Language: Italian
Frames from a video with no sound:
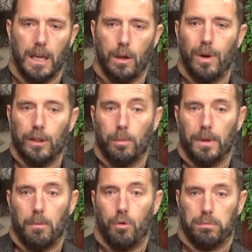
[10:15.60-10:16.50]
in quanto
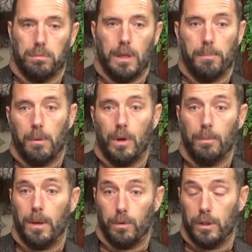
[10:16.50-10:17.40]
abbiamo, nel primo
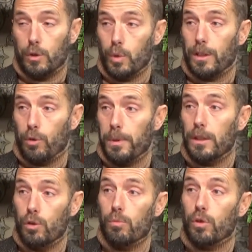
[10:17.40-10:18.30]
anno abbiamo addirittura
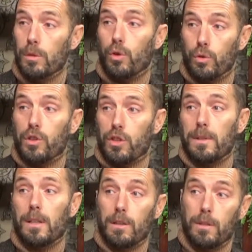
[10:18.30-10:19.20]
raddoppiato il numero di moto che si,
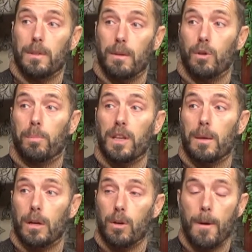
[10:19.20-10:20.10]
vende, si vendevano
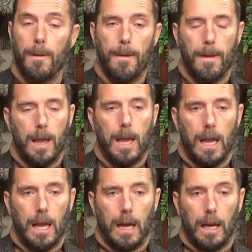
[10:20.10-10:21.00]
prima. No?
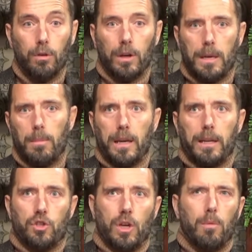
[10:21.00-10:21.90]
Allora
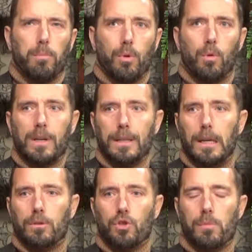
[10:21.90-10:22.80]
Yamaha ci ha un po'
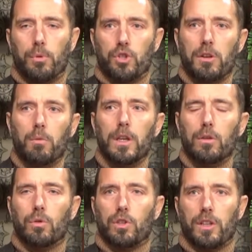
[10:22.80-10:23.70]
guardato, ci ha un po'
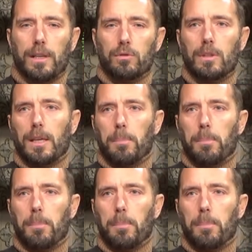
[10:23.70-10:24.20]
seguito, ha cercato di